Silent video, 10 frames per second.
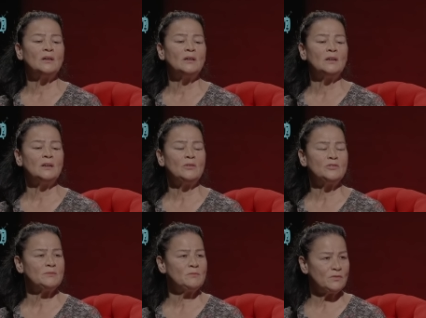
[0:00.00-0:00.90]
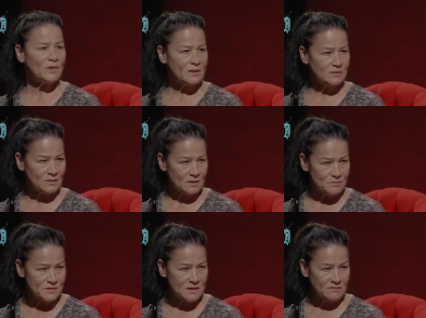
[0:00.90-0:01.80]
Ee, önce mutfağa
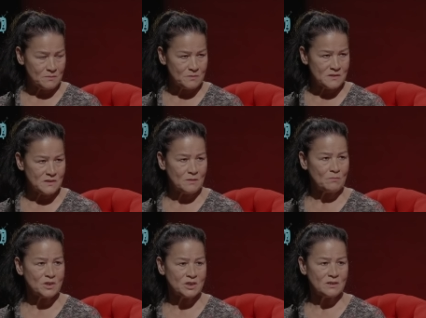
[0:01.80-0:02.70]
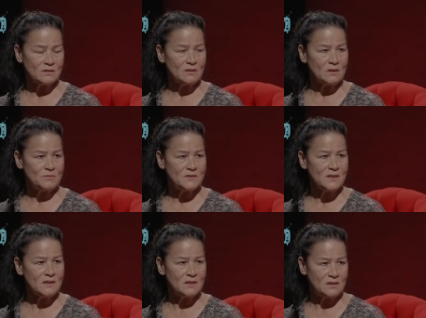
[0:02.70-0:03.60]
attılar bizi, ev temizliğinden başlattılar
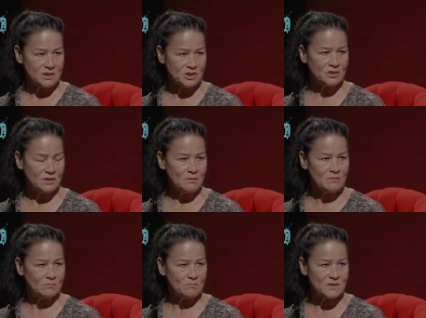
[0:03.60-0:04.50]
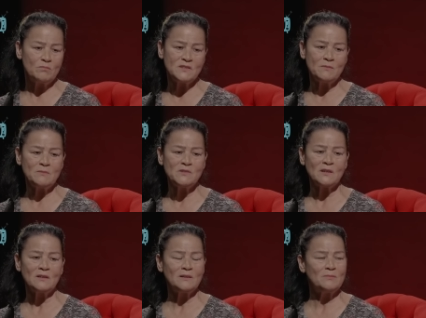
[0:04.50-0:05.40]
bize yedi yaşında. Bizim
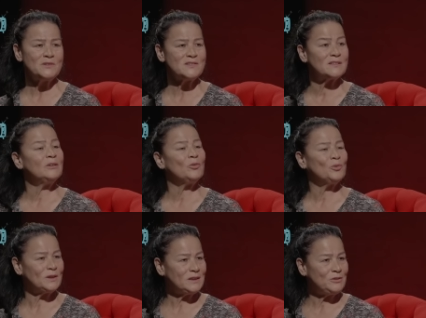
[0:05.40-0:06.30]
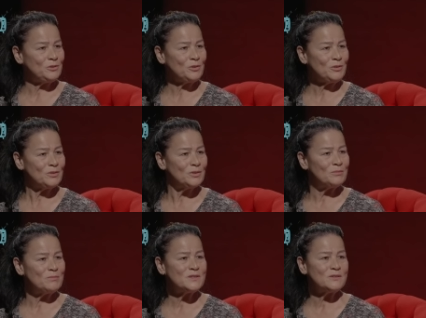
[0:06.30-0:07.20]
emsallarımız okula gidiyor.
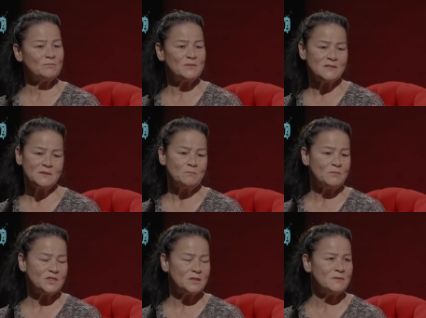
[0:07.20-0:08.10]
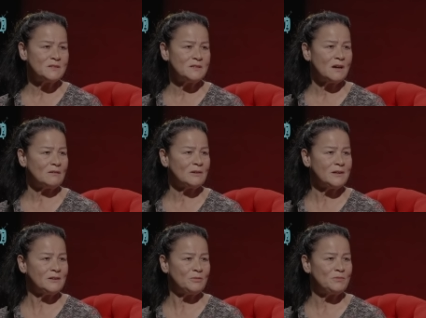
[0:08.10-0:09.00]
Biz, biz içimizin
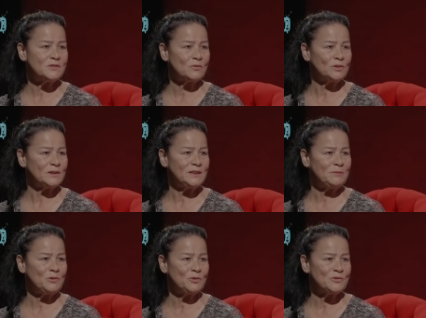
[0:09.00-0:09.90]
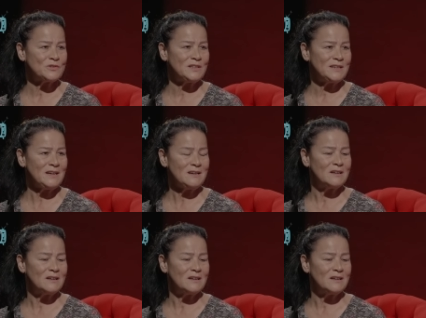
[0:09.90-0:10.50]
yağları eriyor, biz okula gidemiyoruz diye.